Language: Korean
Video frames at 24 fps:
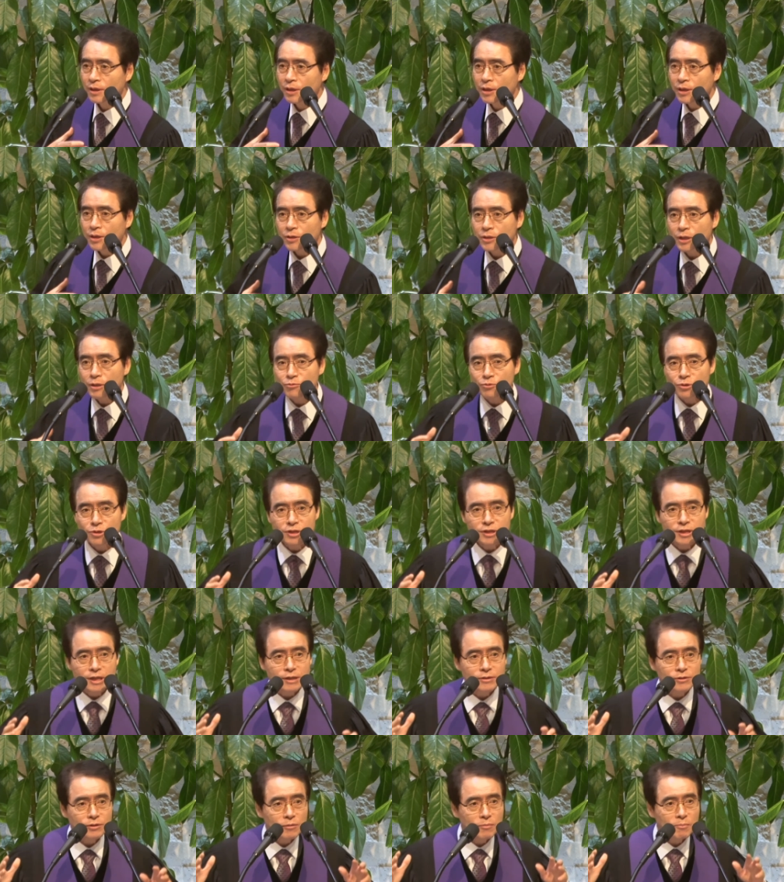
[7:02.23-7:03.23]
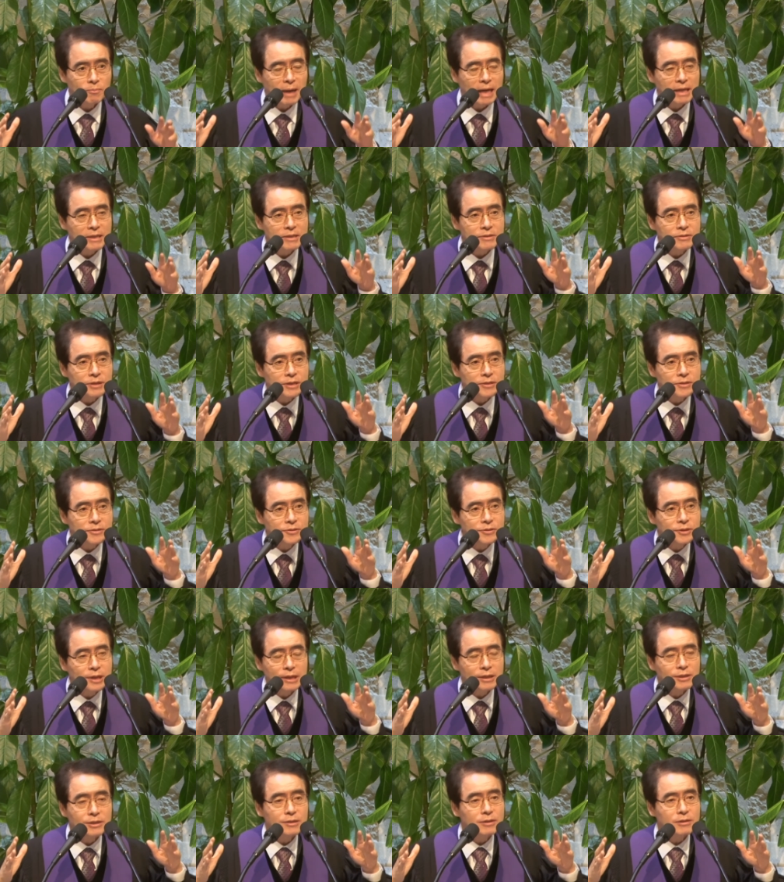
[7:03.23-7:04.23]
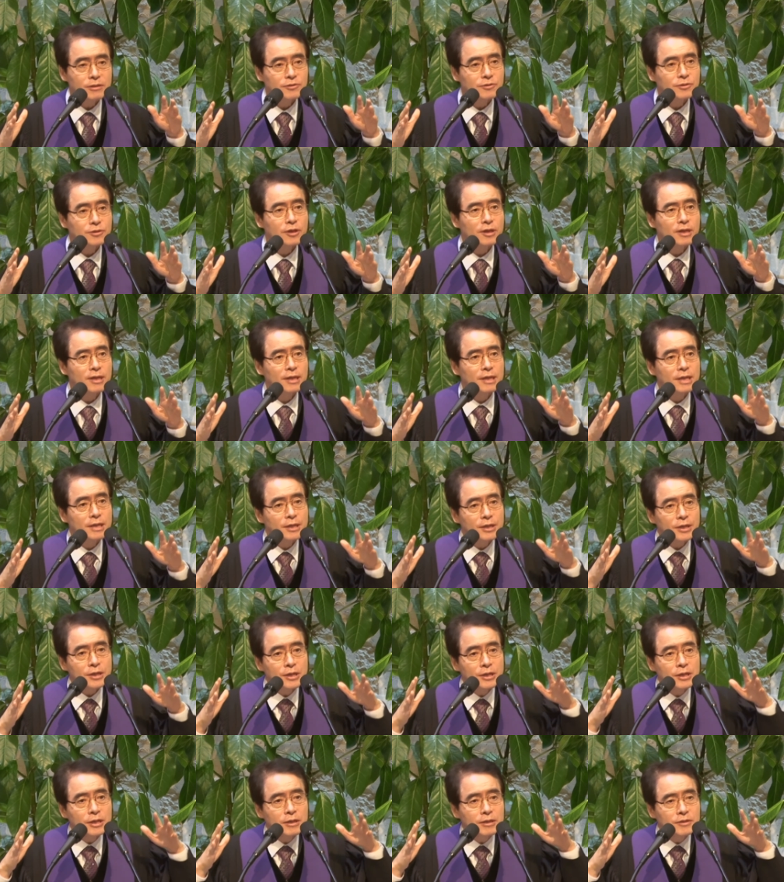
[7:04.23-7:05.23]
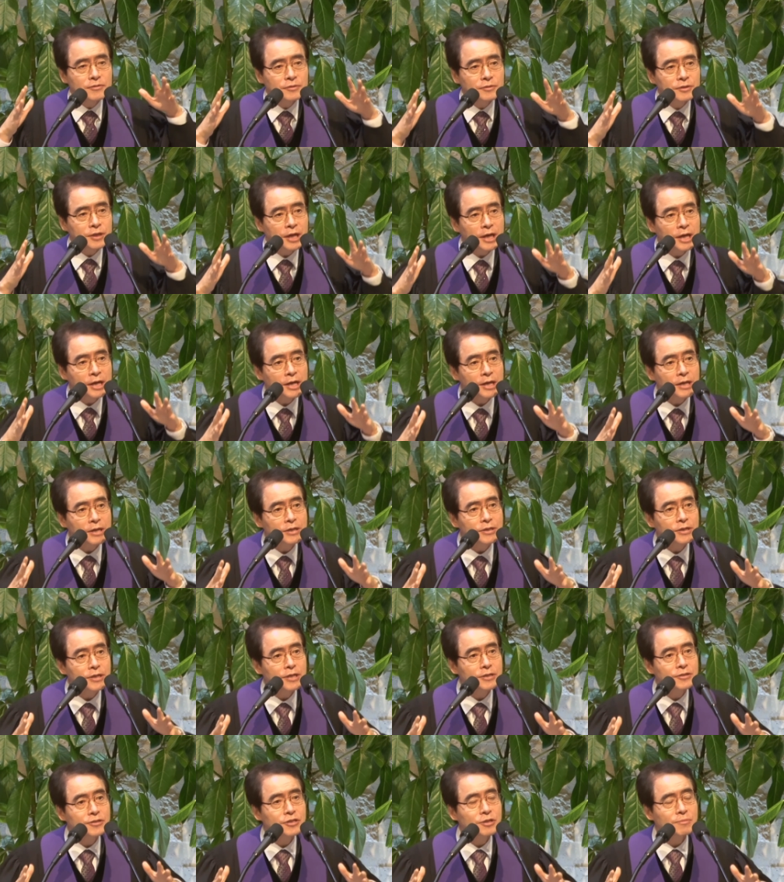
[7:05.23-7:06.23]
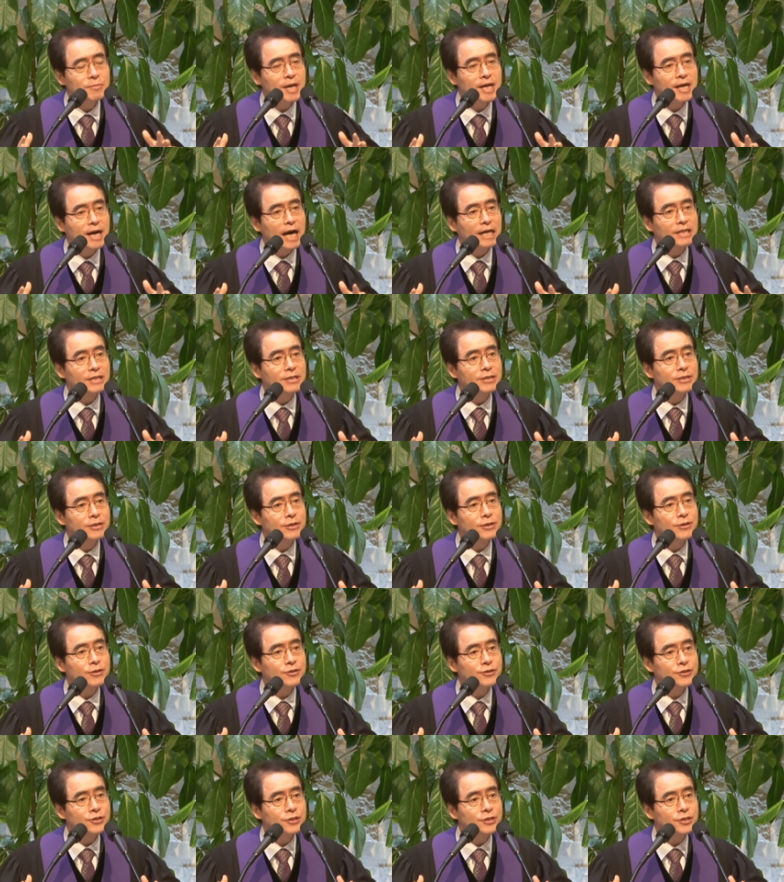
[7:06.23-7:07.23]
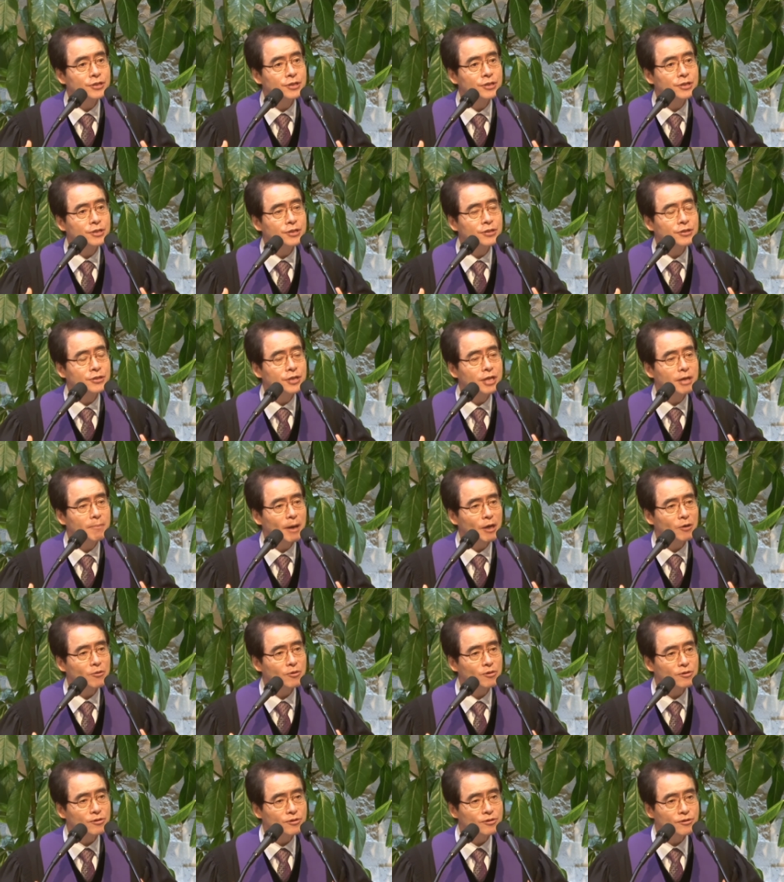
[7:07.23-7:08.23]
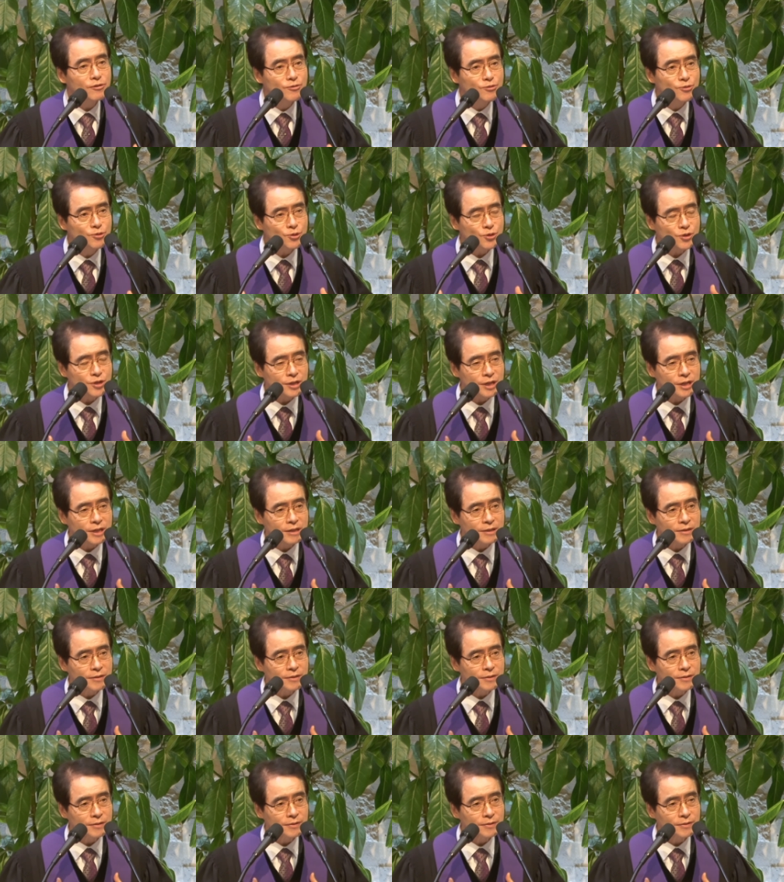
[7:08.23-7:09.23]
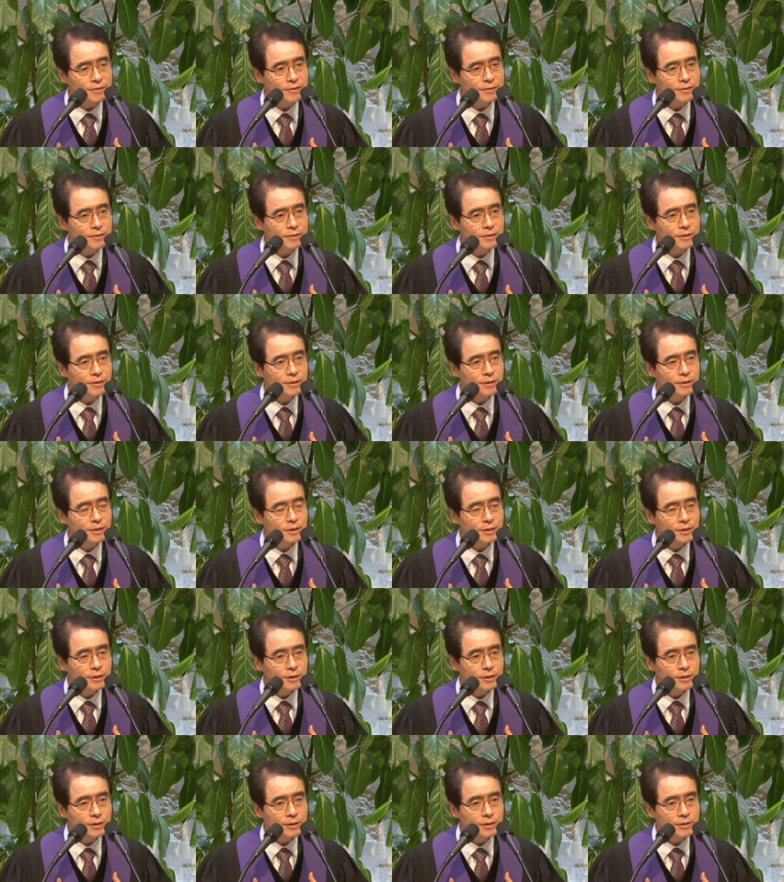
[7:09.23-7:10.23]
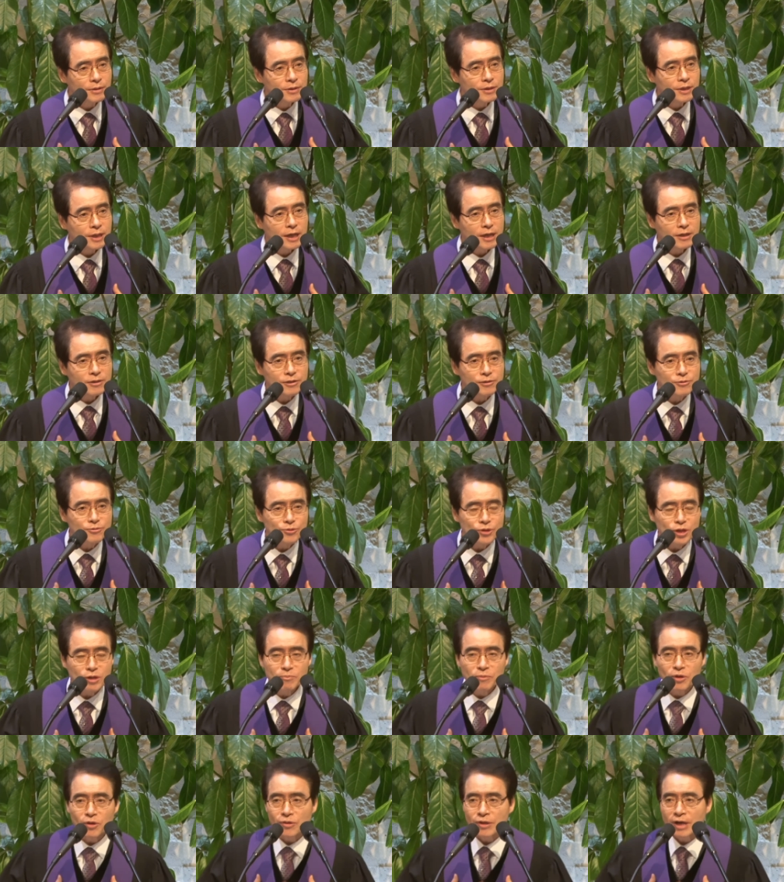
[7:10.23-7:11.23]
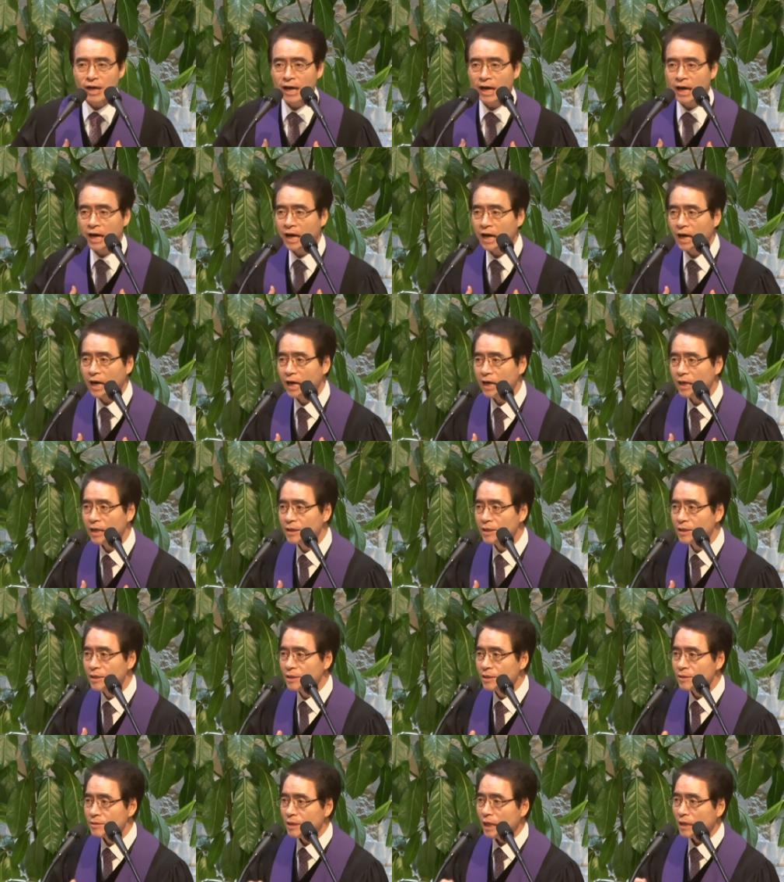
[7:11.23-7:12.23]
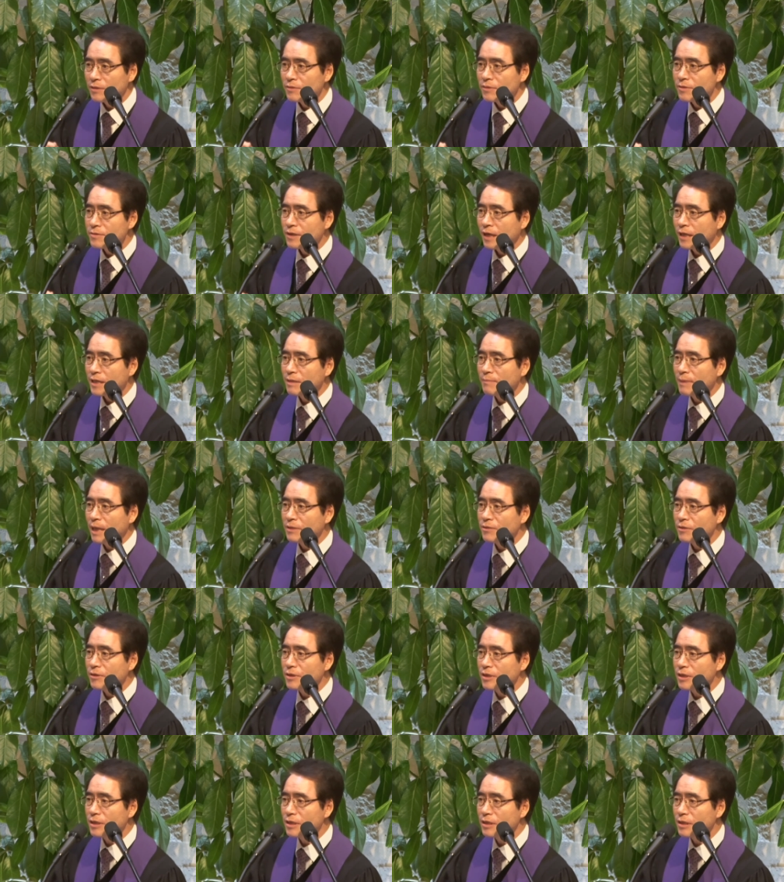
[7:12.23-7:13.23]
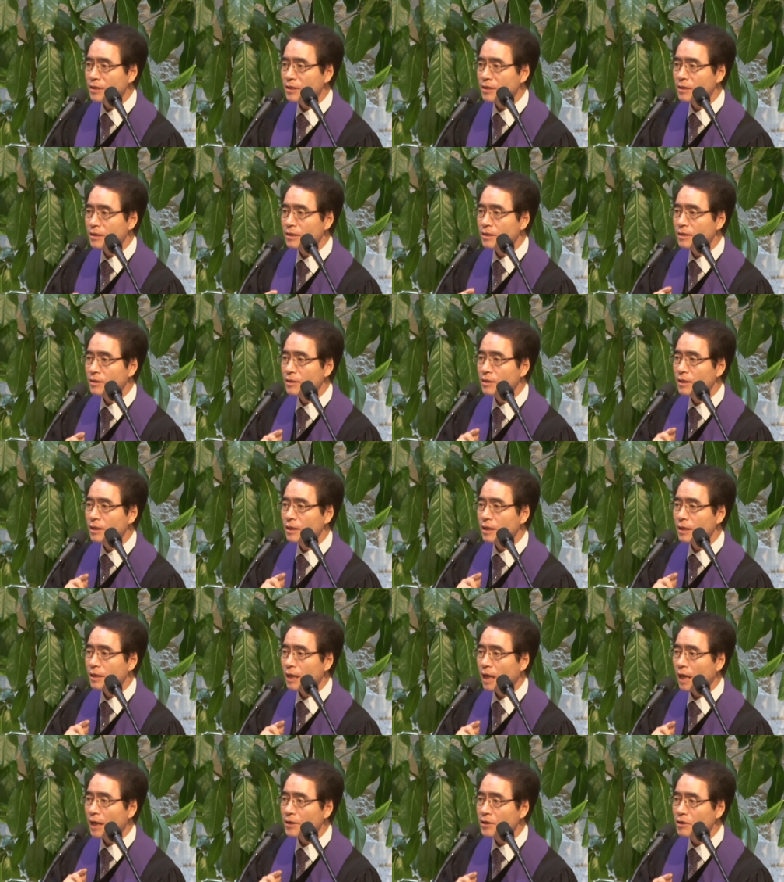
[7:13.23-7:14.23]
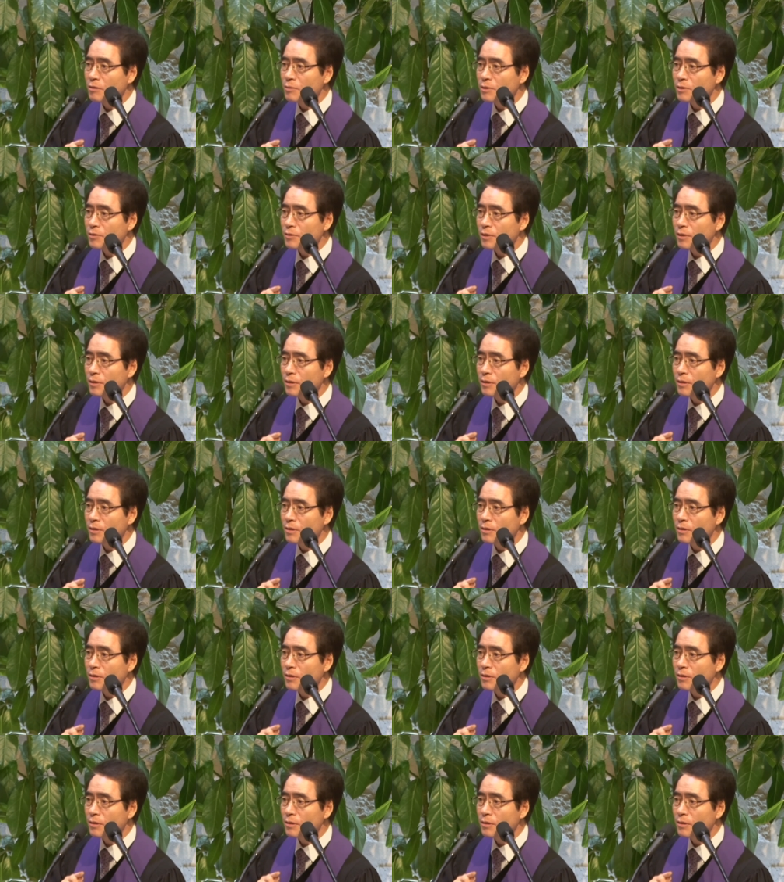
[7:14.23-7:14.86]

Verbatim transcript: 예수님께서 바리새인 그이 세리의 집에 간 것이 그게 바로 극률이에요. 제가 극률이 뭔가 사전을 찾아봤더니 가여워서